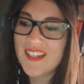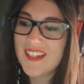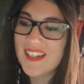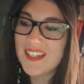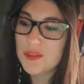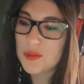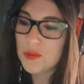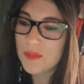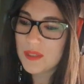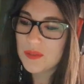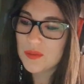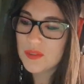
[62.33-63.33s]
les,
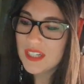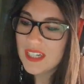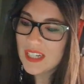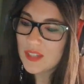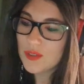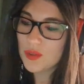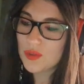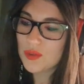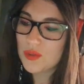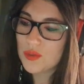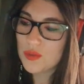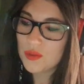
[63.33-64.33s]
troupes et tout. Donc
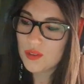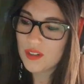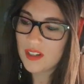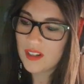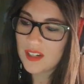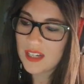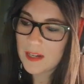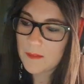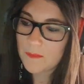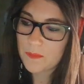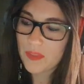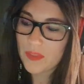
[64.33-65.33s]
du coup, euh, là...